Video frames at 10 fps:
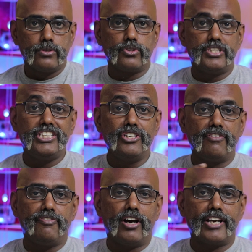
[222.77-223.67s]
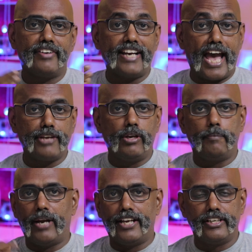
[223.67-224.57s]
ஸோ ஜியோ ஃபார் அவர்
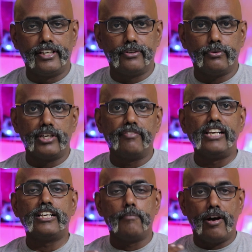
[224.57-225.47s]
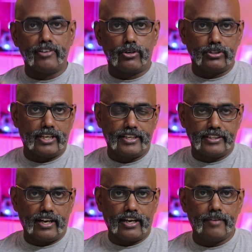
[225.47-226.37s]
ஆனுவல் பிளான்னு ஒரு வெல்கம் ஆஃபர் கொடுக்க
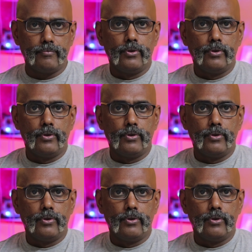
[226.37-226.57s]
இருக்கிறாங்க